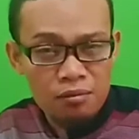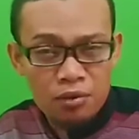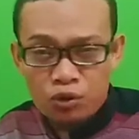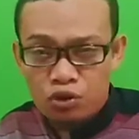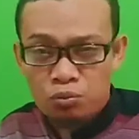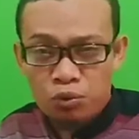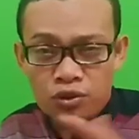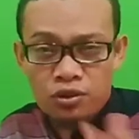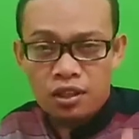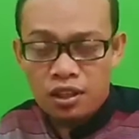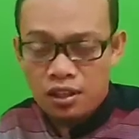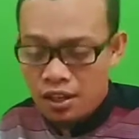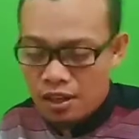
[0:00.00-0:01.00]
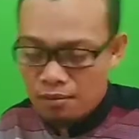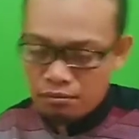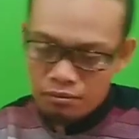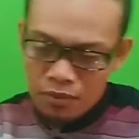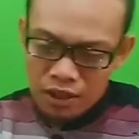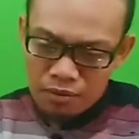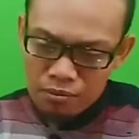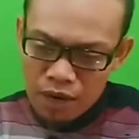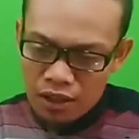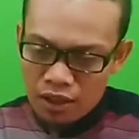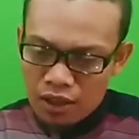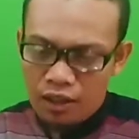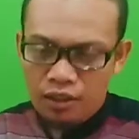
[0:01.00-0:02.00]
mensupport saya dalam
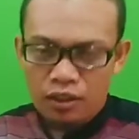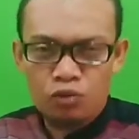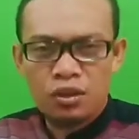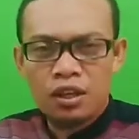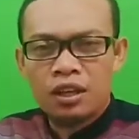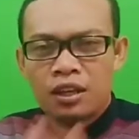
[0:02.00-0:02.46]
mengembangkan atau